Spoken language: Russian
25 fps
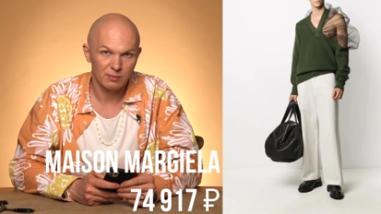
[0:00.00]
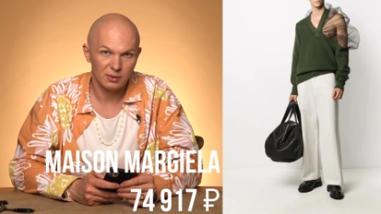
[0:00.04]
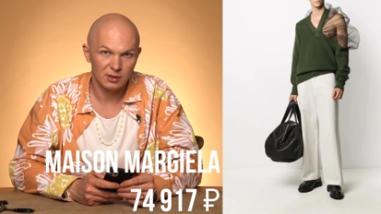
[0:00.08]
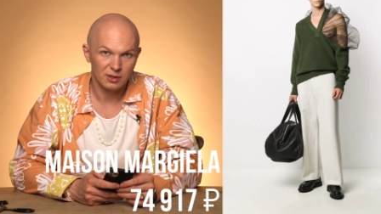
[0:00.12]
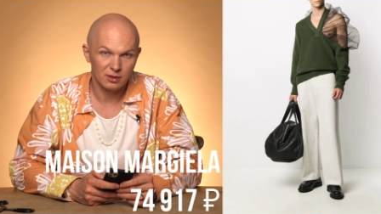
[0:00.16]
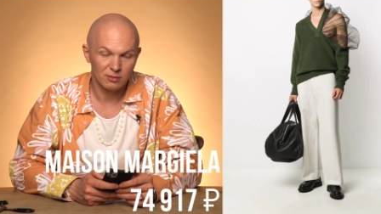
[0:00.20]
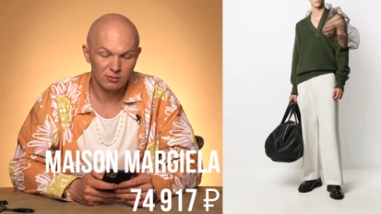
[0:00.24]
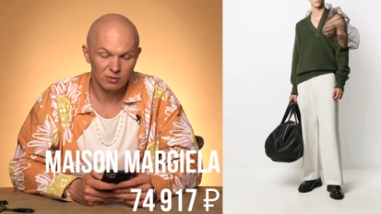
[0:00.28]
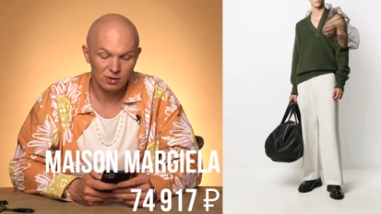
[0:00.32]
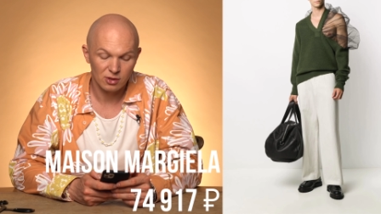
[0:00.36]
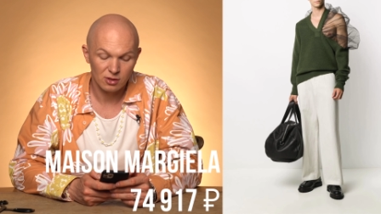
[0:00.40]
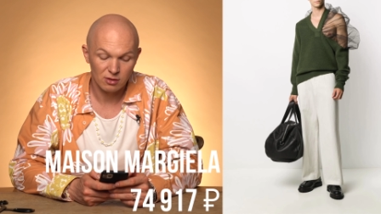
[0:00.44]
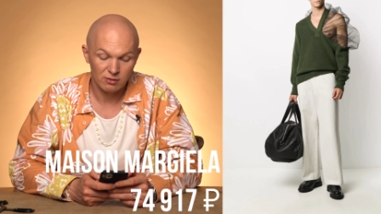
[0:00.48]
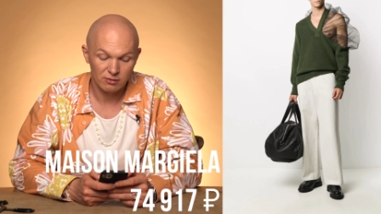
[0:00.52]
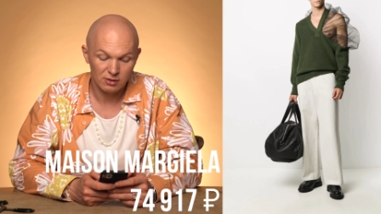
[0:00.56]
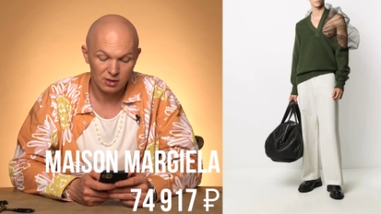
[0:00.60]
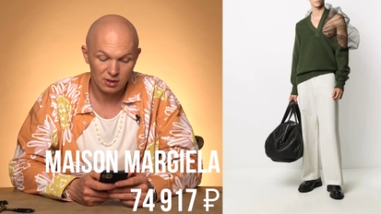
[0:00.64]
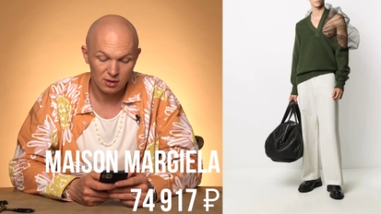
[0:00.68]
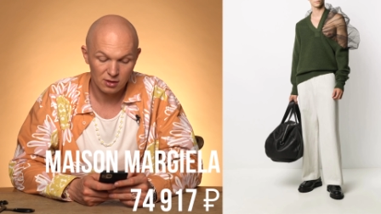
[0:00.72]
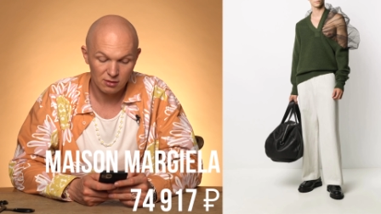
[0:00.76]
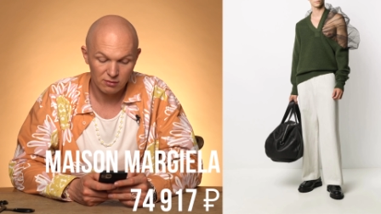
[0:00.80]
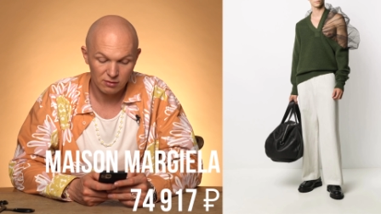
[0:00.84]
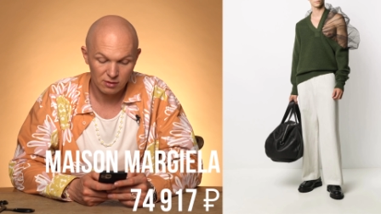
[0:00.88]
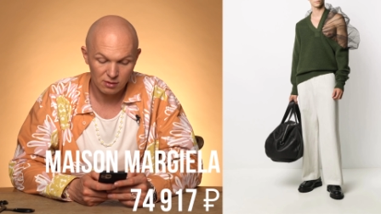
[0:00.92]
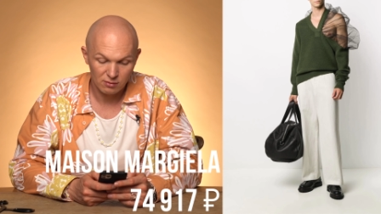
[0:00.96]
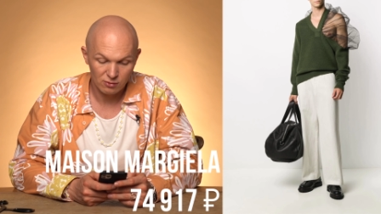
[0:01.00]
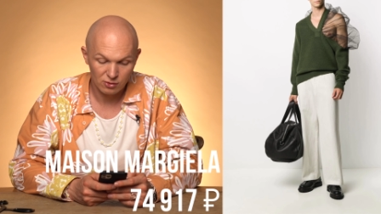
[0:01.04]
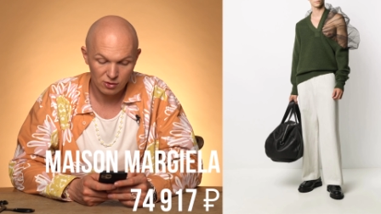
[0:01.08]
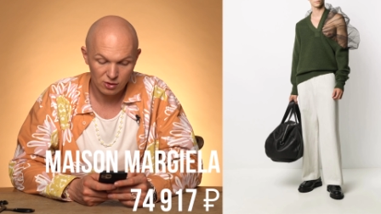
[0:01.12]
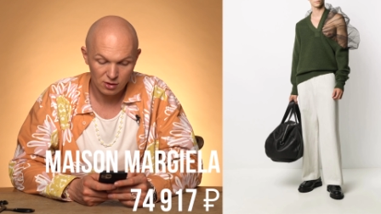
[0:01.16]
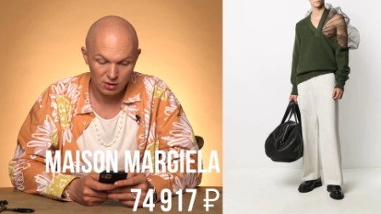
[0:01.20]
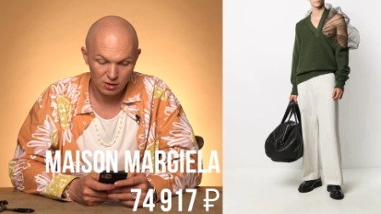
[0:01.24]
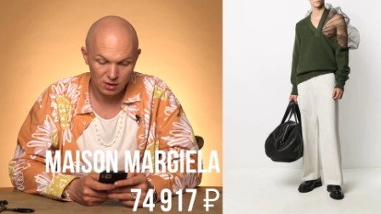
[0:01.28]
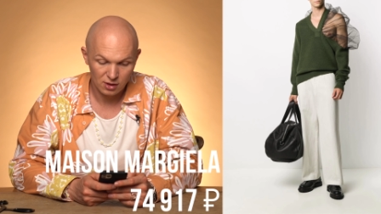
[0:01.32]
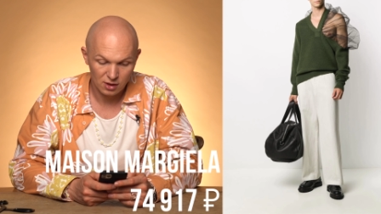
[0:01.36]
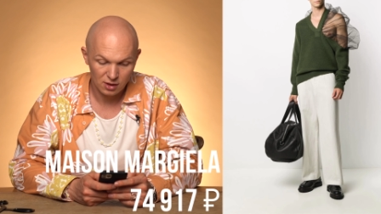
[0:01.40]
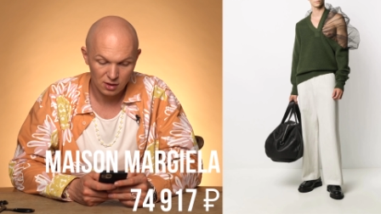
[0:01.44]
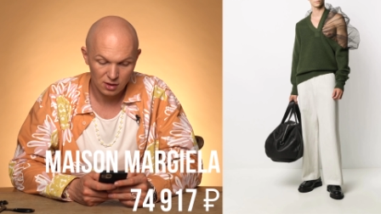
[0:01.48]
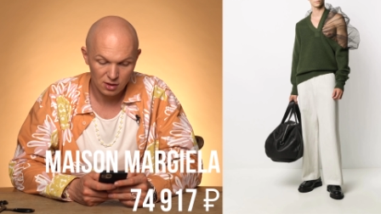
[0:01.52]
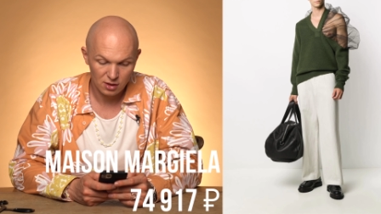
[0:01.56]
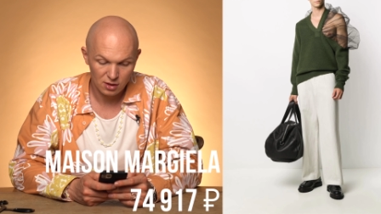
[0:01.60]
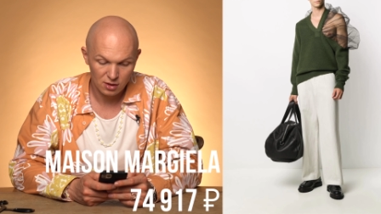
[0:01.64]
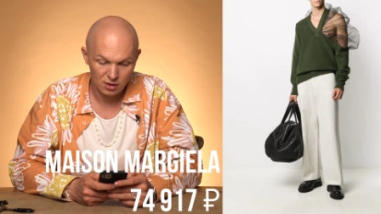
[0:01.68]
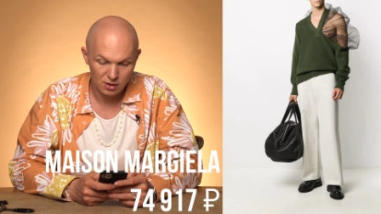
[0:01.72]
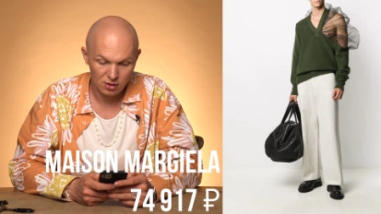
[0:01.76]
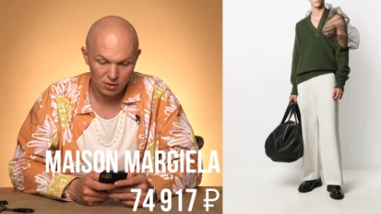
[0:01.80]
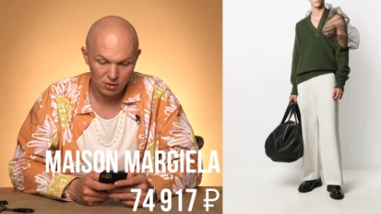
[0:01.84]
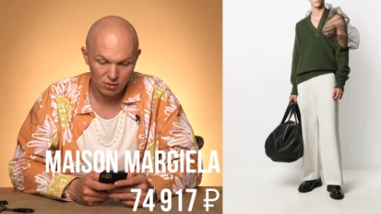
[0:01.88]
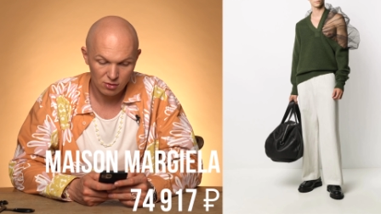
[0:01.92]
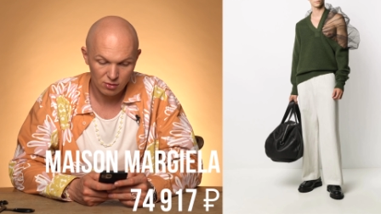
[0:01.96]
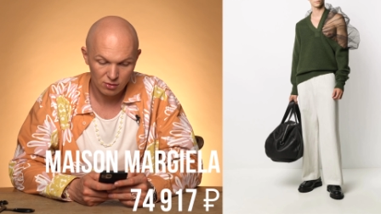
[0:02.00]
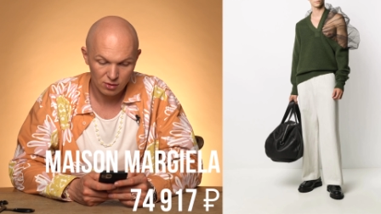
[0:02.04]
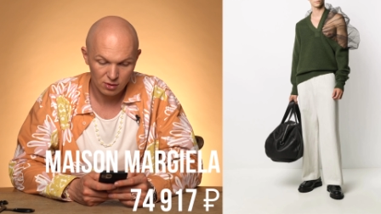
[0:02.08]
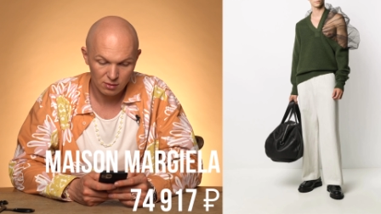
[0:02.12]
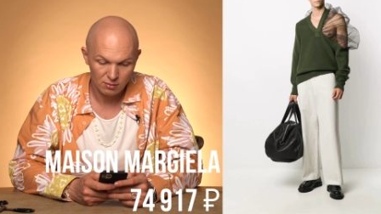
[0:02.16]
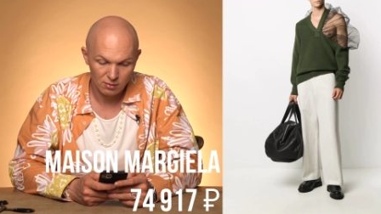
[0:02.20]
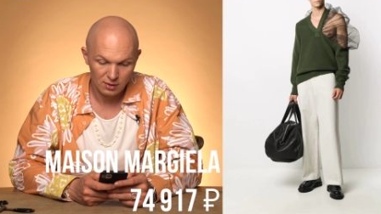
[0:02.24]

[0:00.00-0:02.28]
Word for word: поэтому если у вас есть возможность, конечно же, стоит